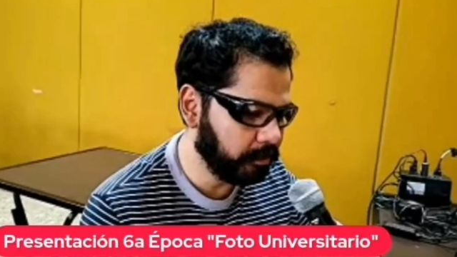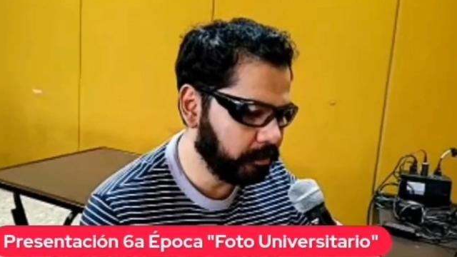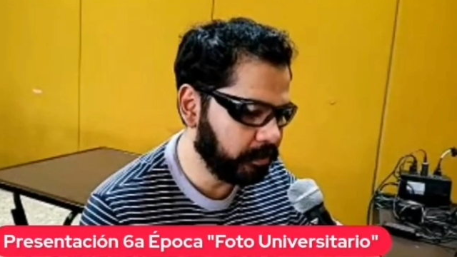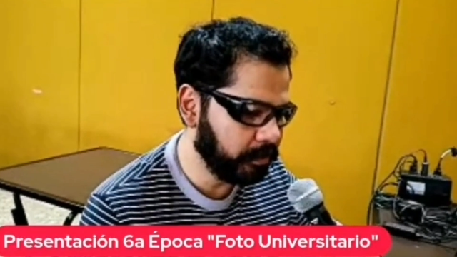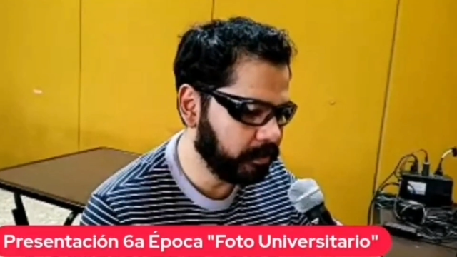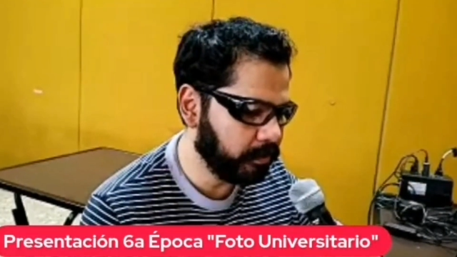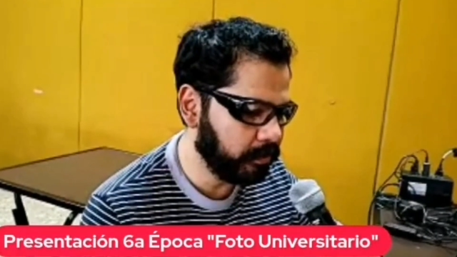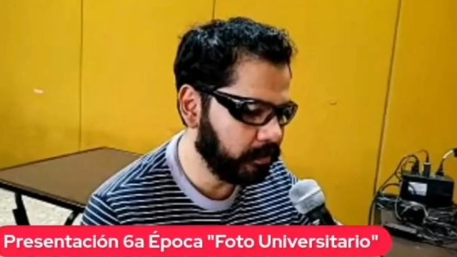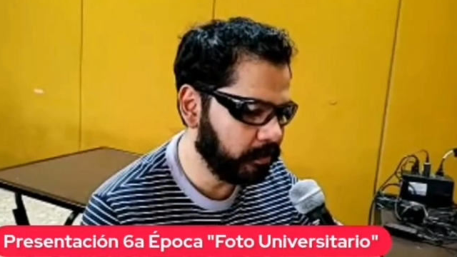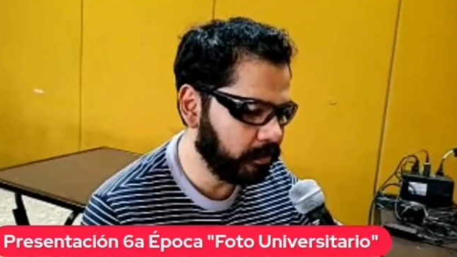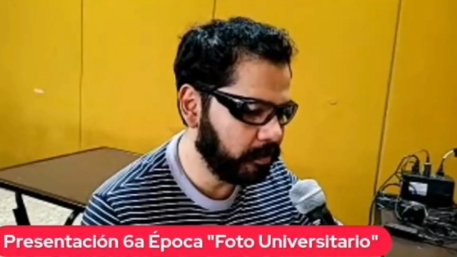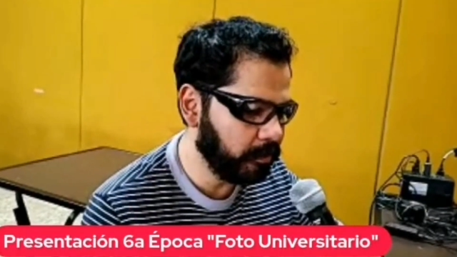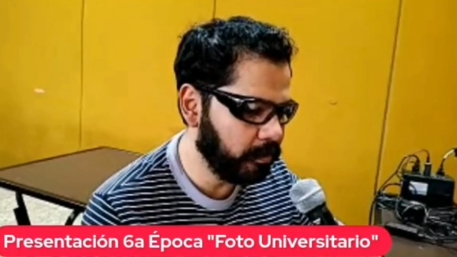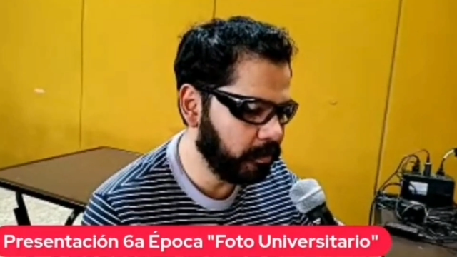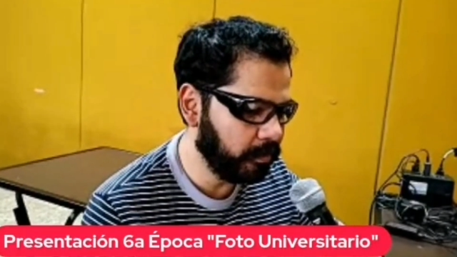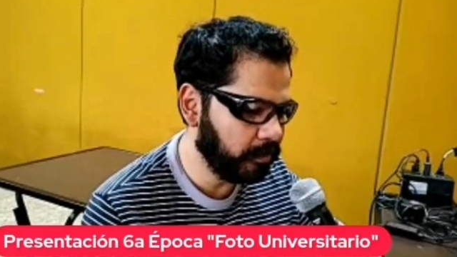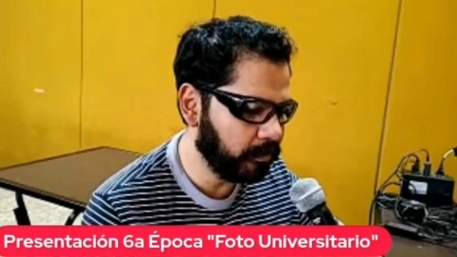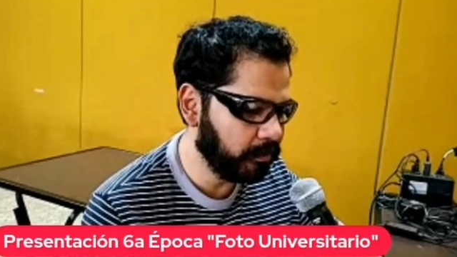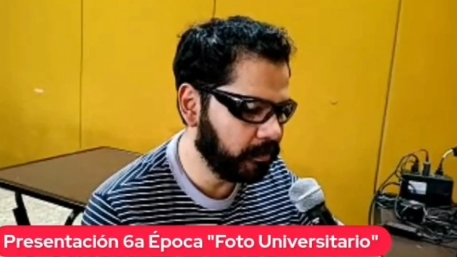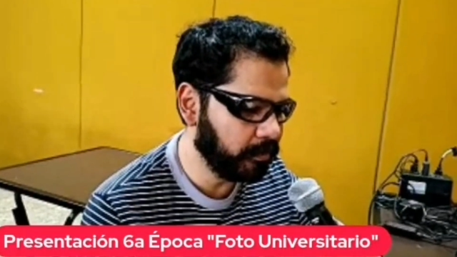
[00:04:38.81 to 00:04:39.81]
pues son
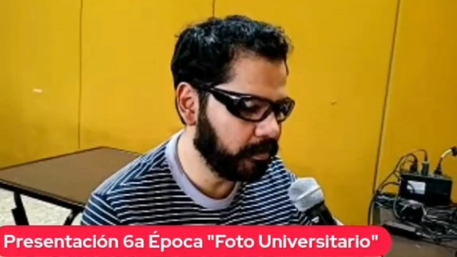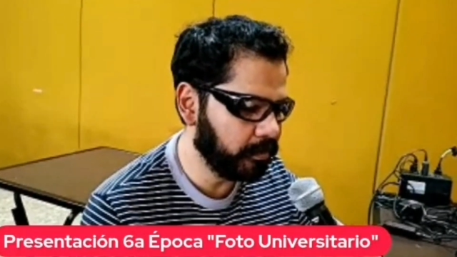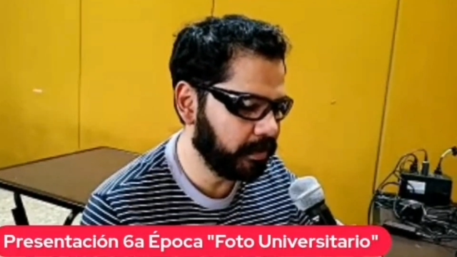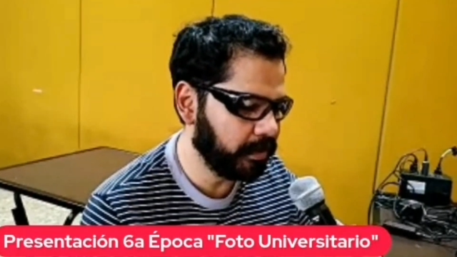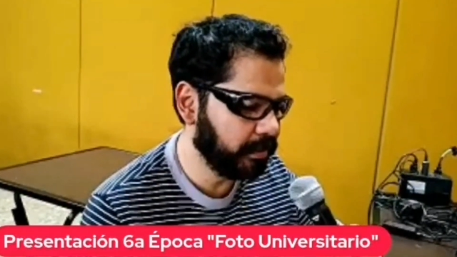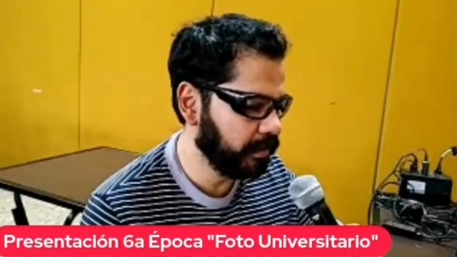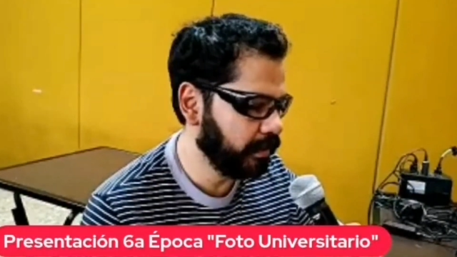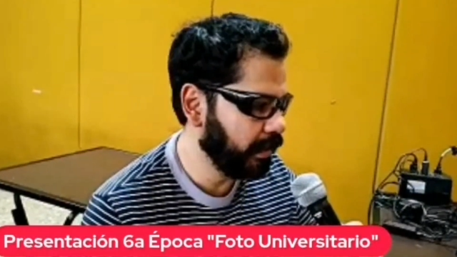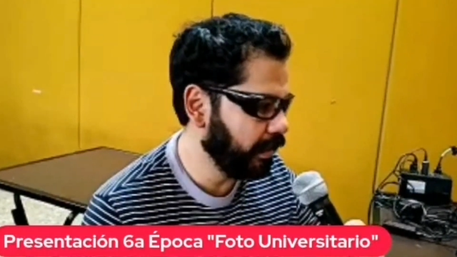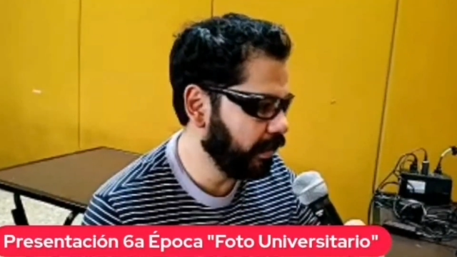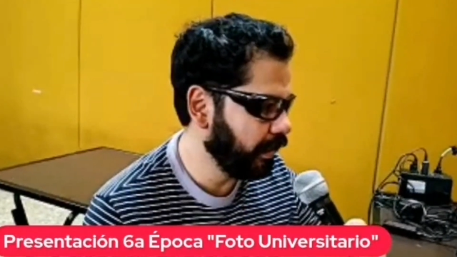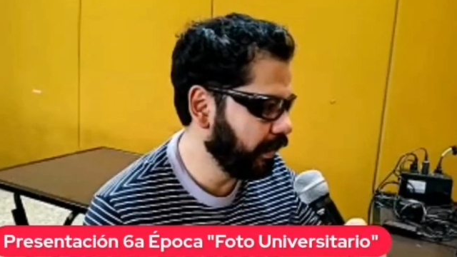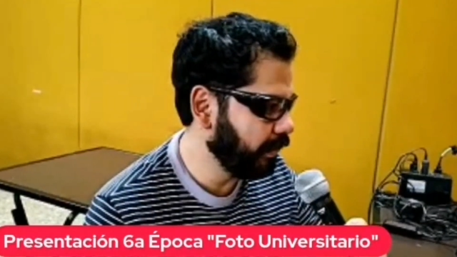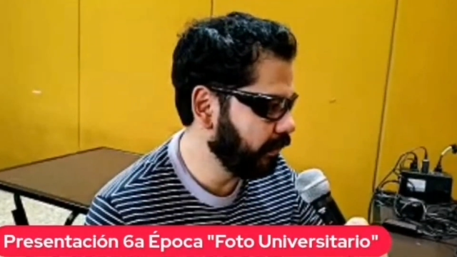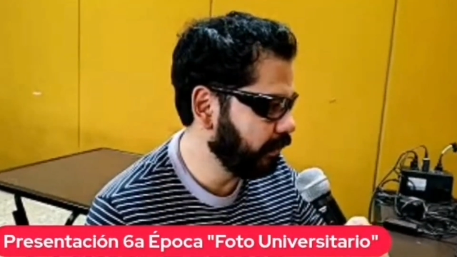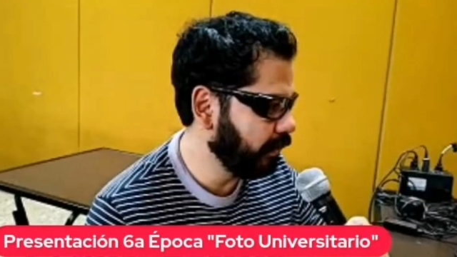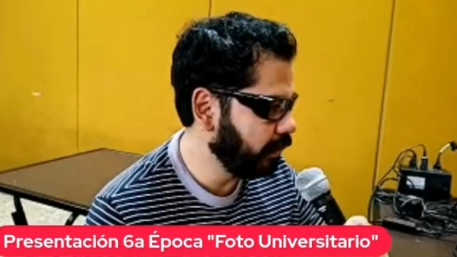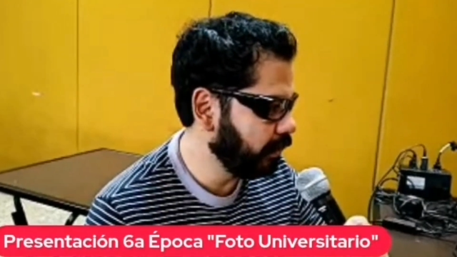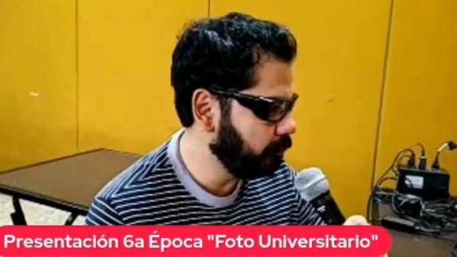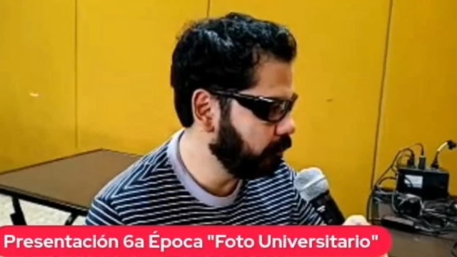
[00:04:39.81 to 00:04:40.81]
como cosas que a la
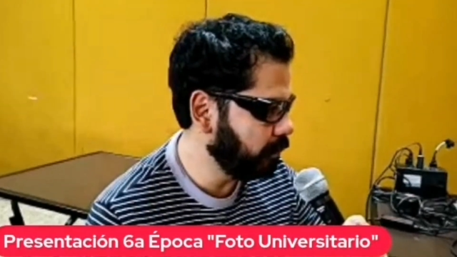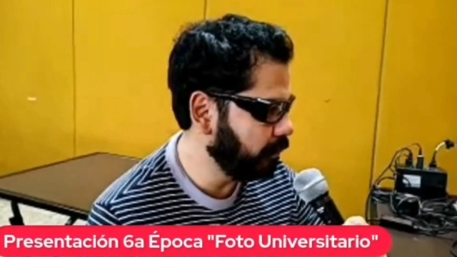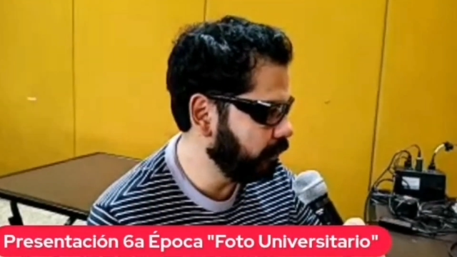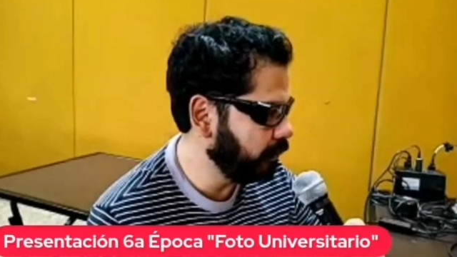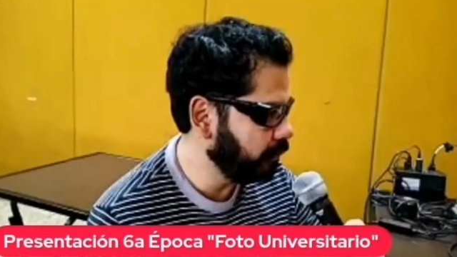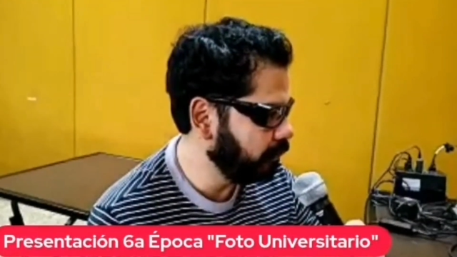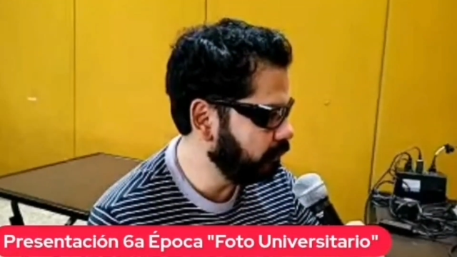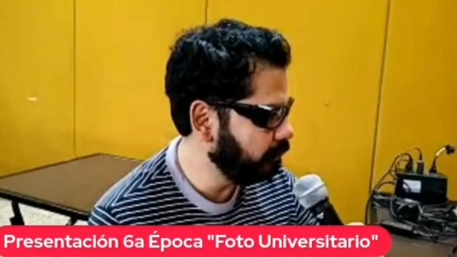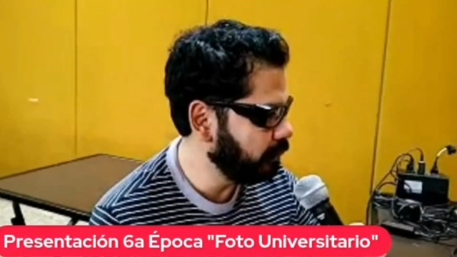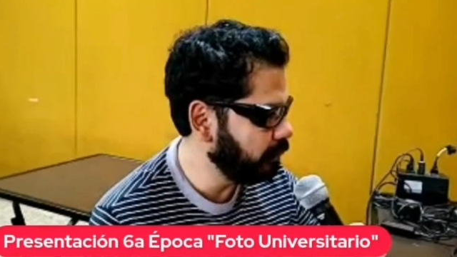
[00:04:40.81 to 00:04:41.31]
gente le mueven, ¿no?